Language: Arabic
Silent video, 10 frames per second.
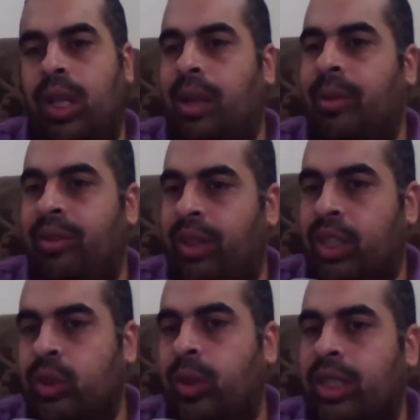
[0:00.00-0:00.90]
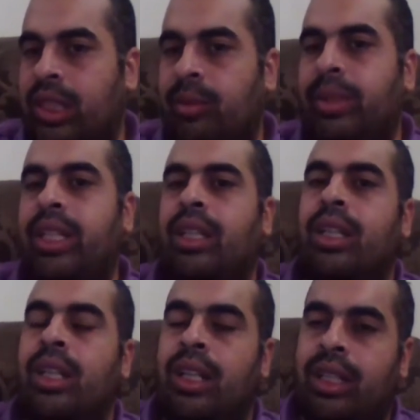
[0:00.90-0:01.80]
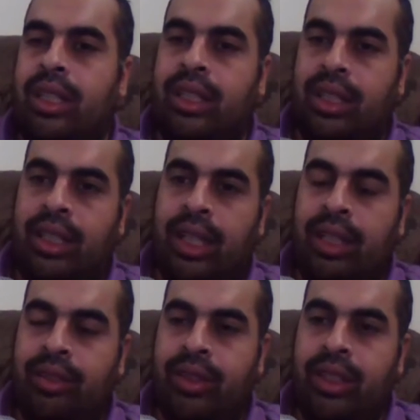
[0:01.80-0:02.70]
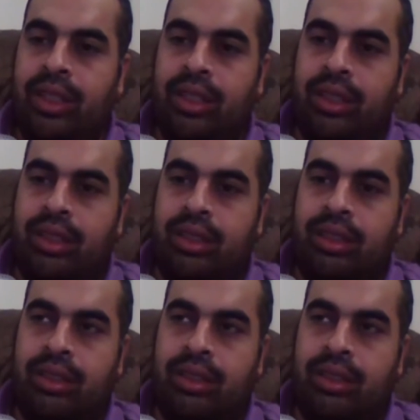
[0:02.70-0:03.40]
لا ما ينفعش وانا هزعل منك يعني خلي فيه آه،